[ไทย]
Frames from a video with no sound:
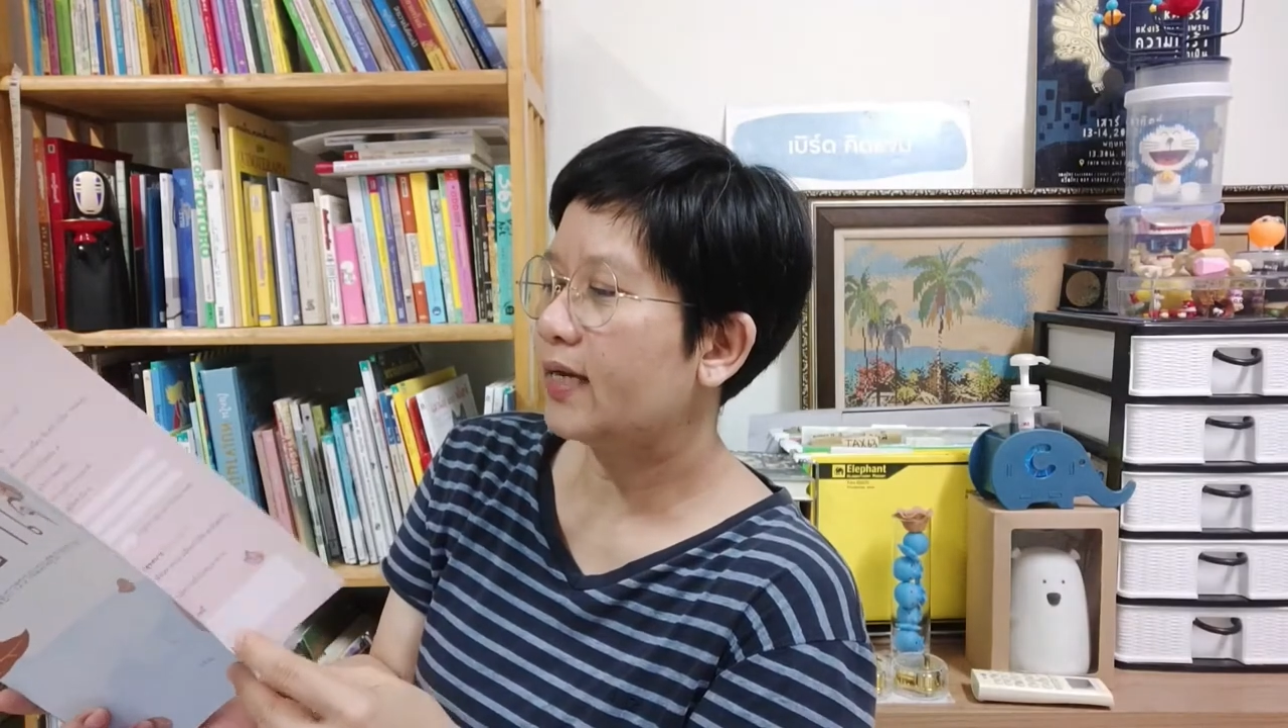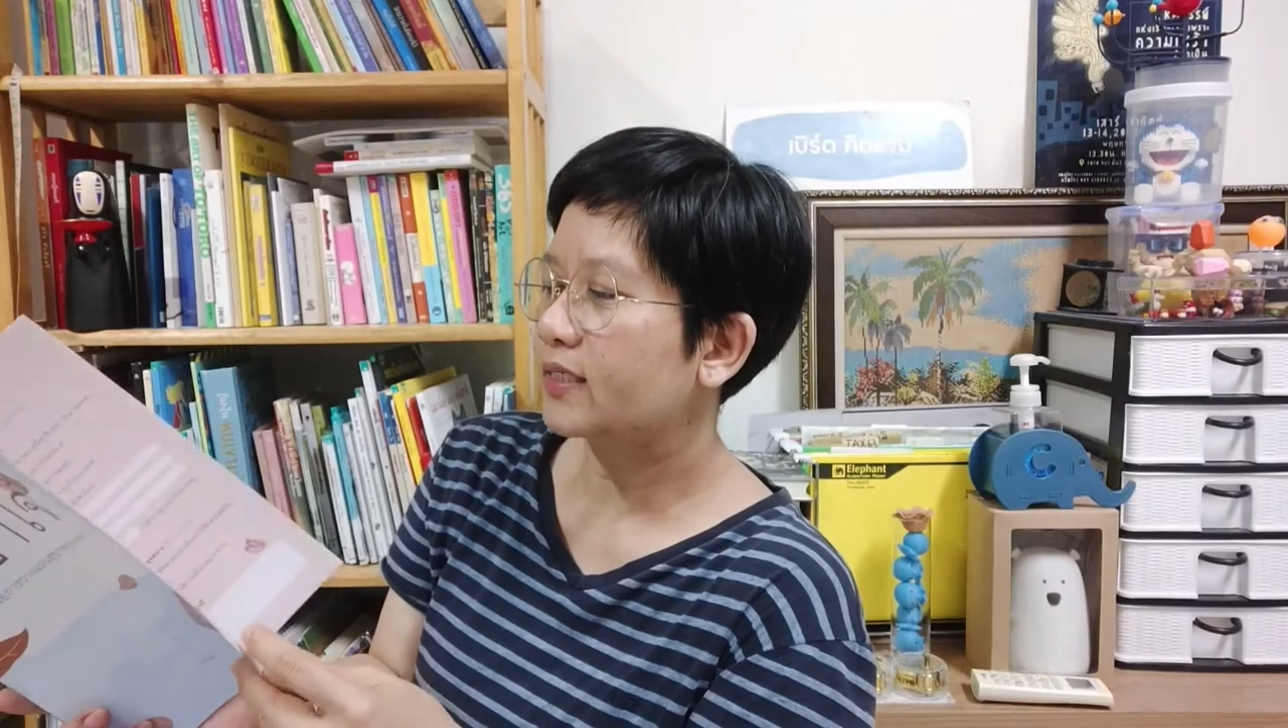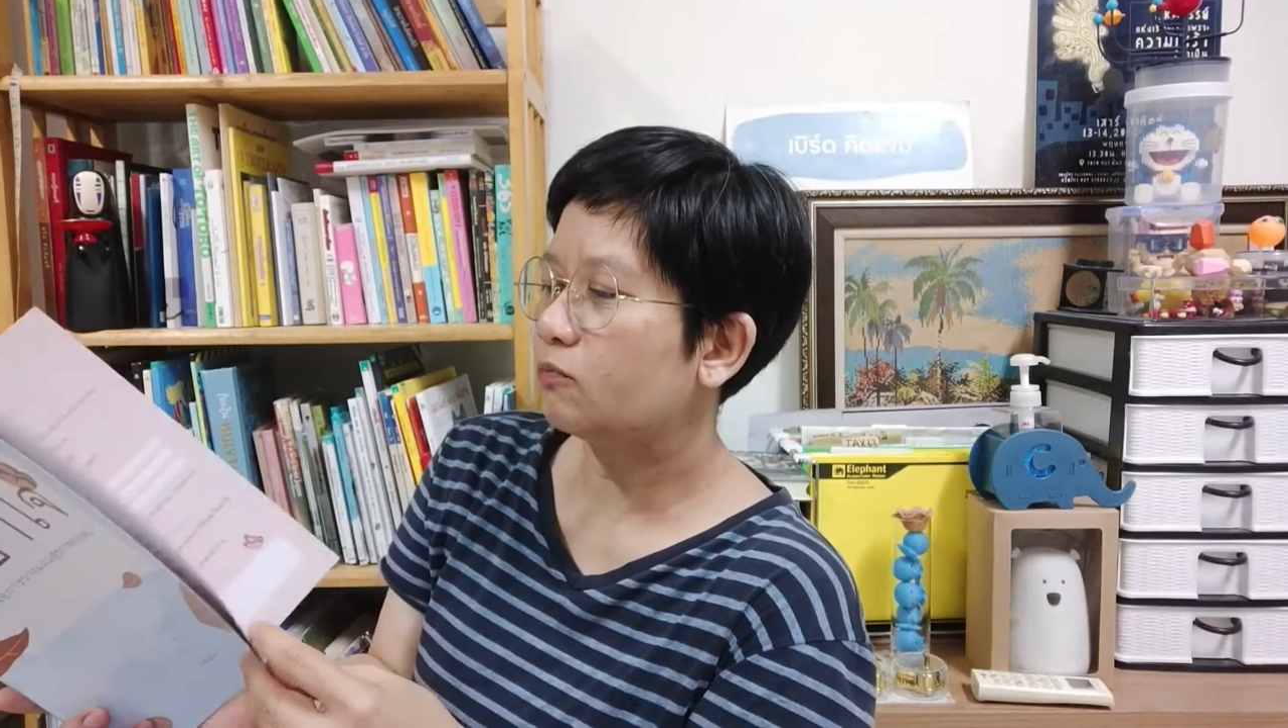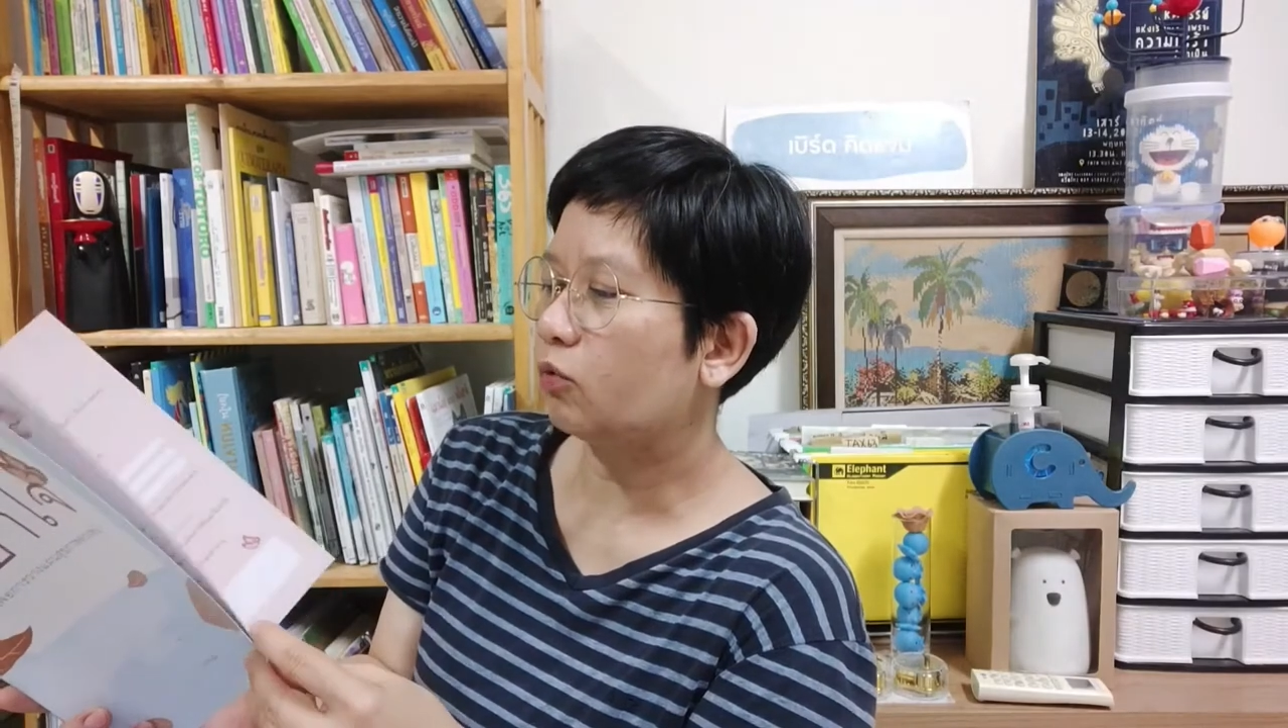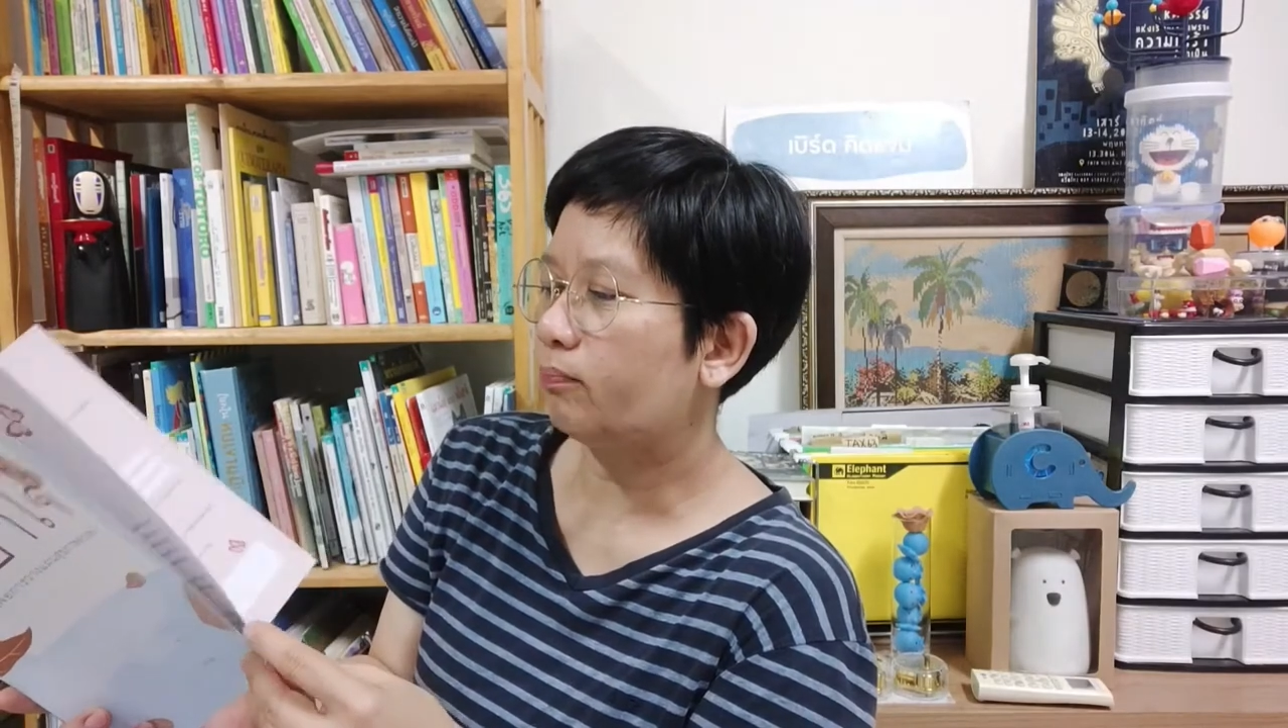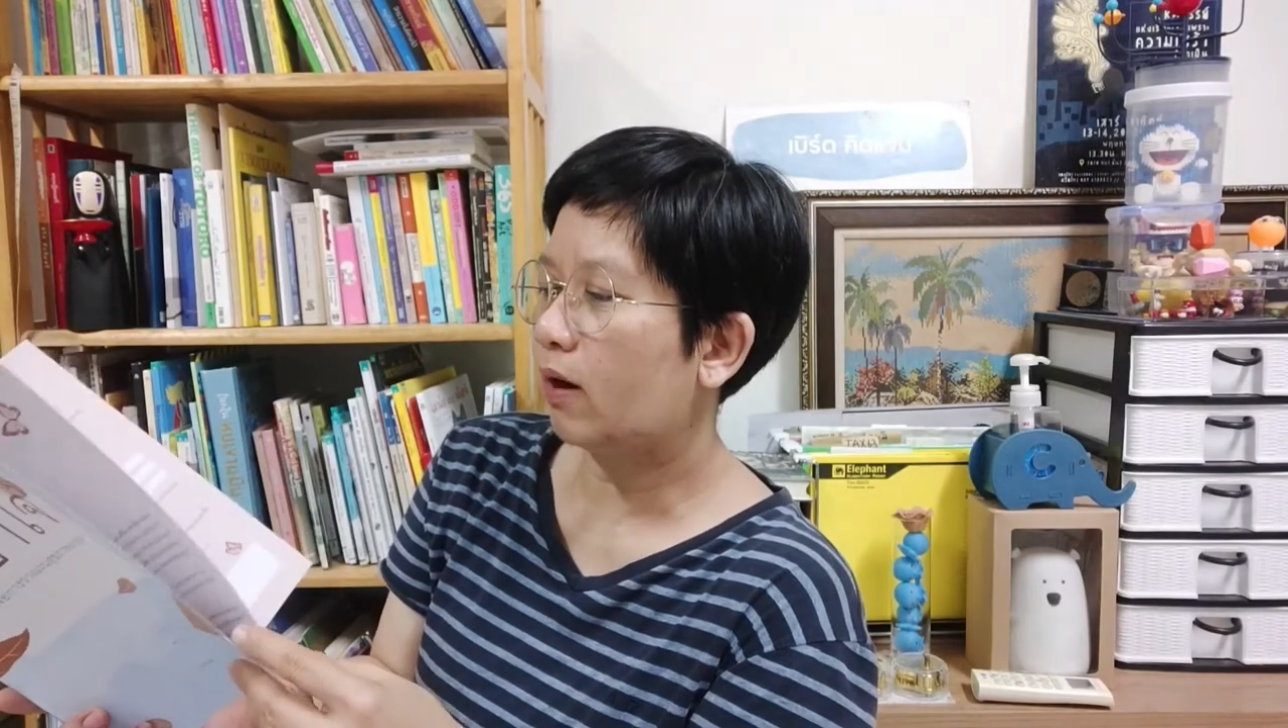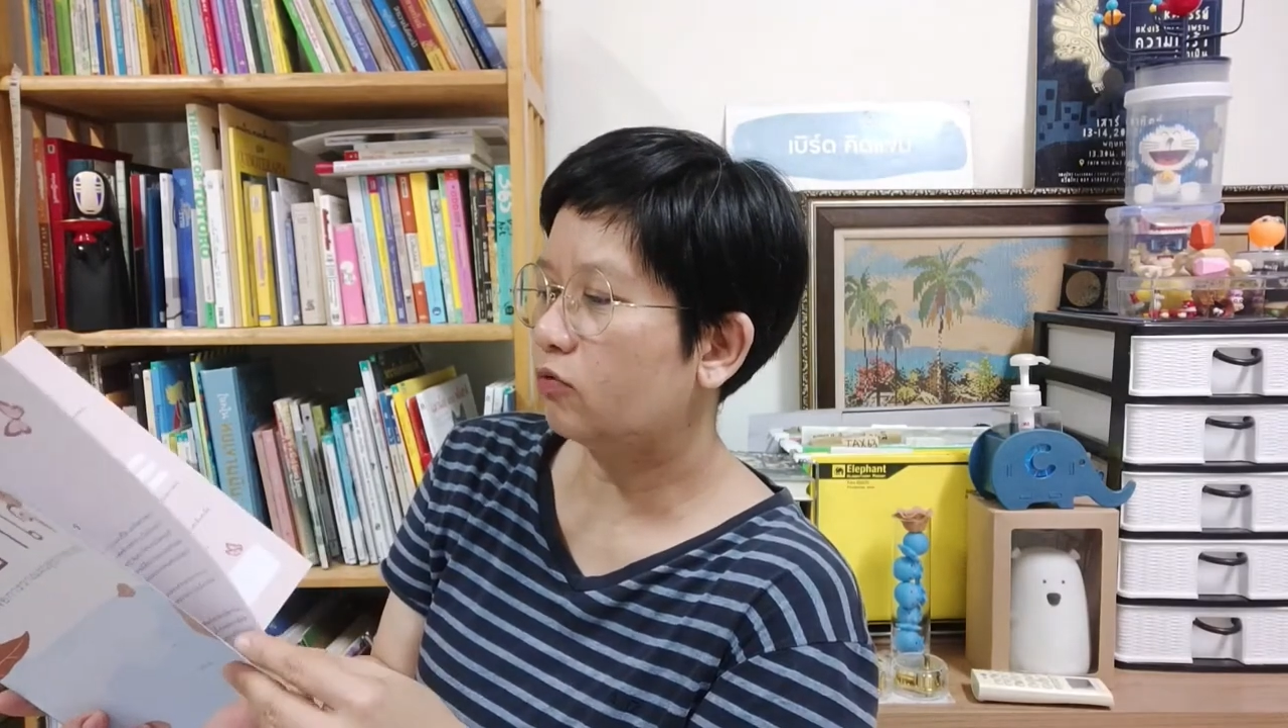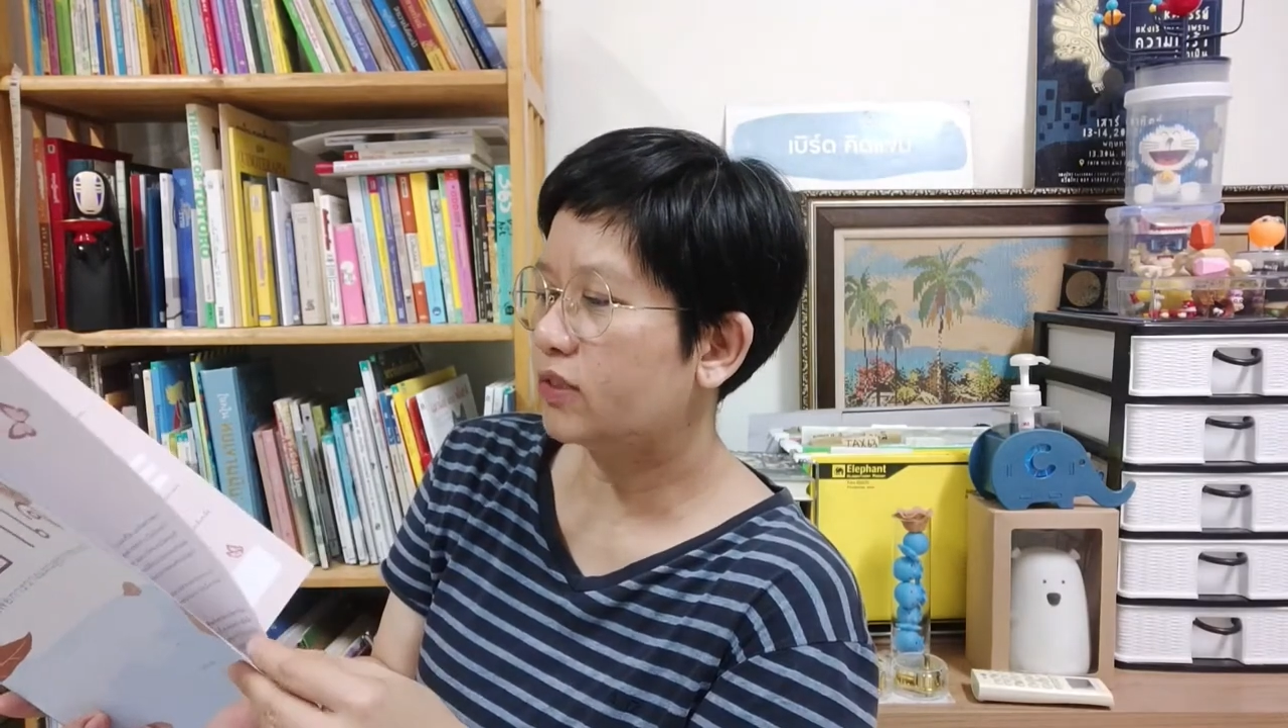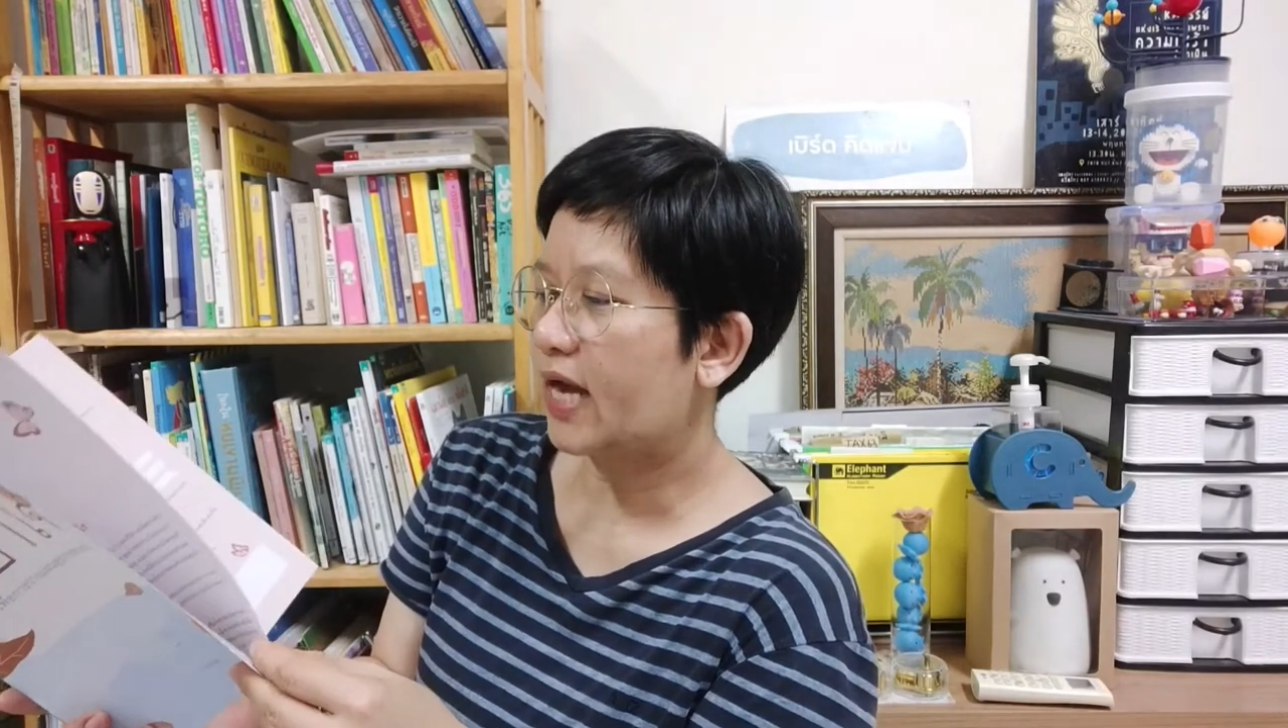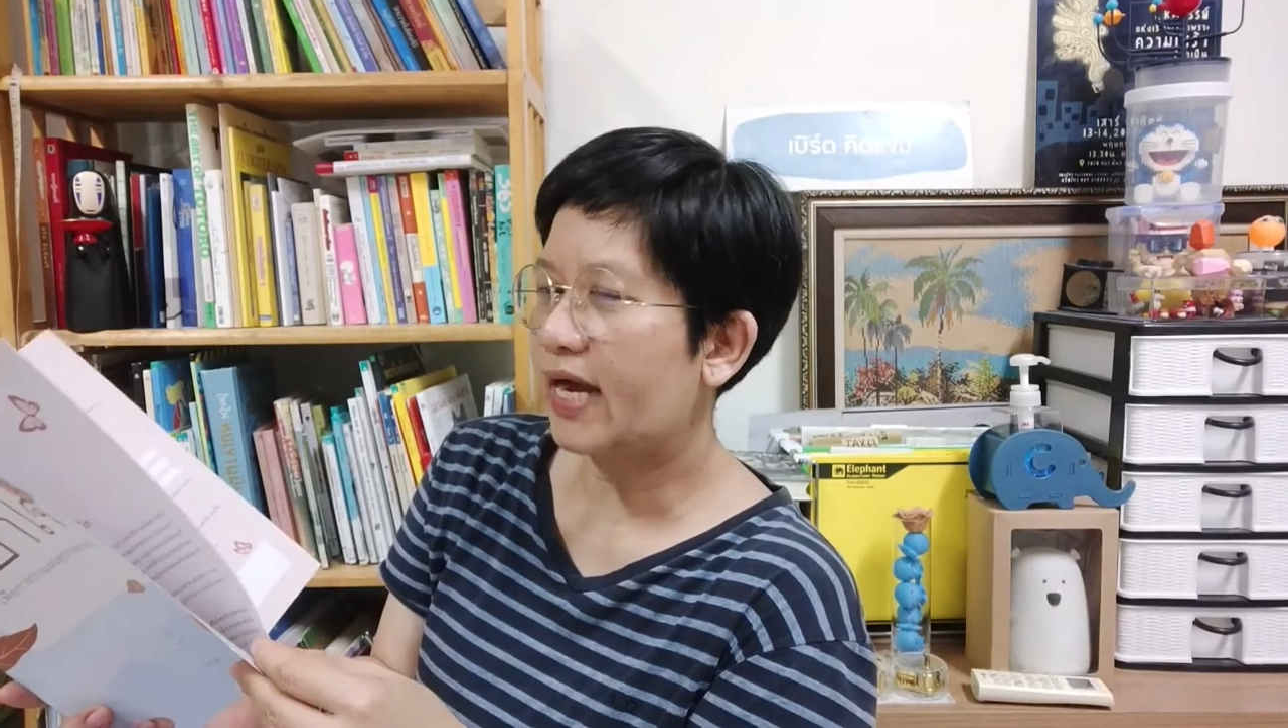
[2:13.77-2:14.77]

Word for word: สมุดเบาใจ